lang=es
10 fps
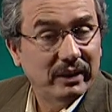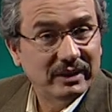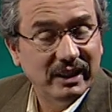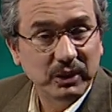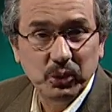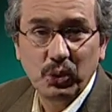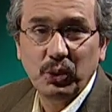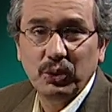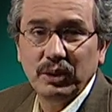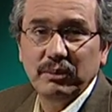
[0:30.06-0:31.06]
vez de
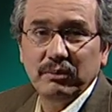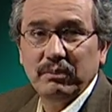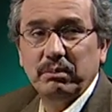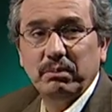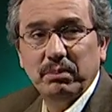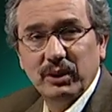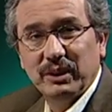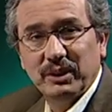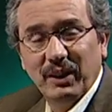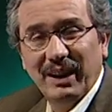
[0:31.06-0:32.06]
dibujo, por
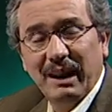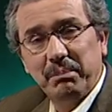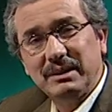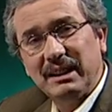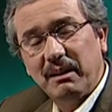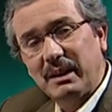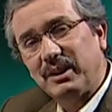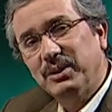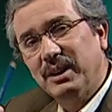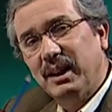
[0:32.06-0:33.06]
eso tengo el lápiz en la mano,